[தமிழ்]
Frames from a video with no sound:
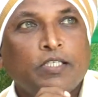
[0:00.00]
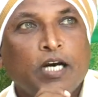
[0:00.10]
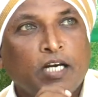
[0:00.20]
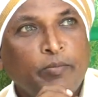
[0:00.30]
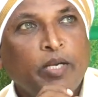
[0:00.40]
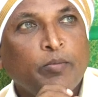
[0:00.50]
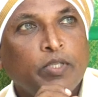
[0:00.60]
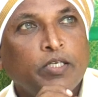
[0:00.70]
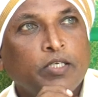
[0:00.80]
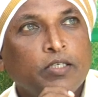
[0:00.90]
ஞானம்
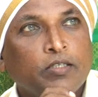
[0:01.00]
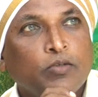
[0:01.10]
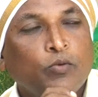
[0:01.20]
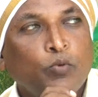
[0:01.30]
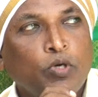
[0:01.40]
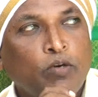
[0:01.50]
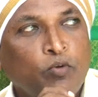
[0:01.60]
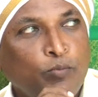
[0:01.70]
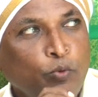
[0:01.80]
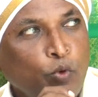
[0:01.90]
என்பது
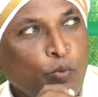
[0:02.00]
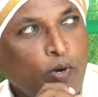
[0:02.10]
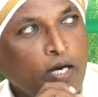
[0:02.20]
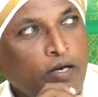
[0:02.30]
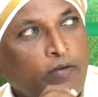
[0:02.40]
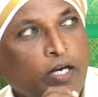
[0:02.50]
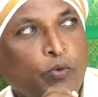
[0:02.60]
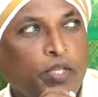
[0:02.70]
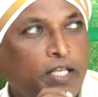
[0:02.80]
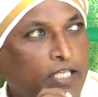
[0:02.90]
உணர்வு பூர்வமாக
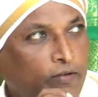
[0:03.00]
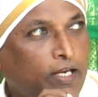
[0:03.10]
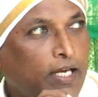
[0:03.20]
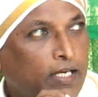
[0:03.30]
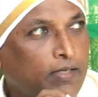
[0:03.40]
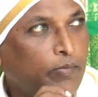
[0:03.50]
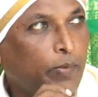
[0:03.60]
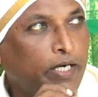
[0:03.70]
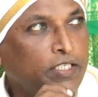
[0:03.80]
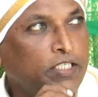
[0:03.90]
வரக்கூடியதே தவிர
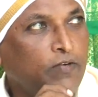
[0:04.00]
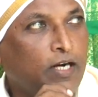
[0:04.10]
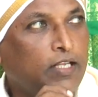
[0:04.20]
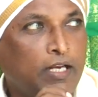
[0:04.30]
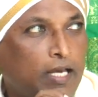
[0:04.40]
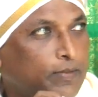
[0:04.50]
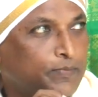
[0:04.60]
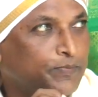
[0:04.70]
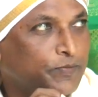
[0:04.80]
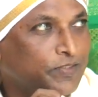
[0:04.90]
படித்து வர்றதில்லை
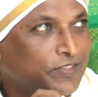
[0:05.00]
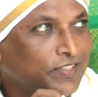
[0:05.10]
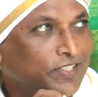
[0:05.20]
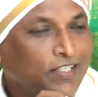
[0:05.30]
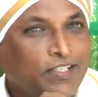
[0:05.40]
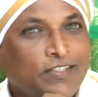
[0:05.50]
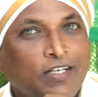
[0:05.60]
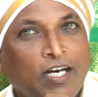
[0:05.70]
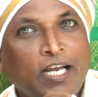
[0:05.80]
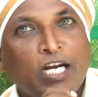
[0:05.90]

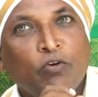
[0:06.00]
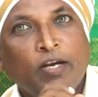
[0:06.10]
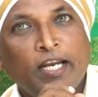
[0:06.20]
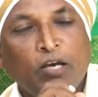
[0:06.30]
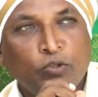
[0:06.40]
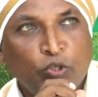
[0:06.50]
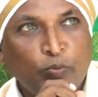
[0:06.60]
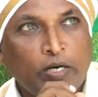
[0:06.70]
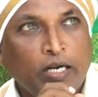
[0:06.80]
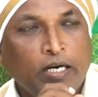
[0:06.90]
சாலை ஆண்டவங்களே என்ன
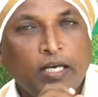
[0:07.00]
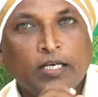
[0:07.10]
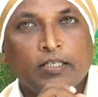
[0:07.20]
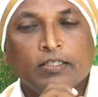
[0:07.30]
உத்தரவு பண்ணுறாங்கன்னா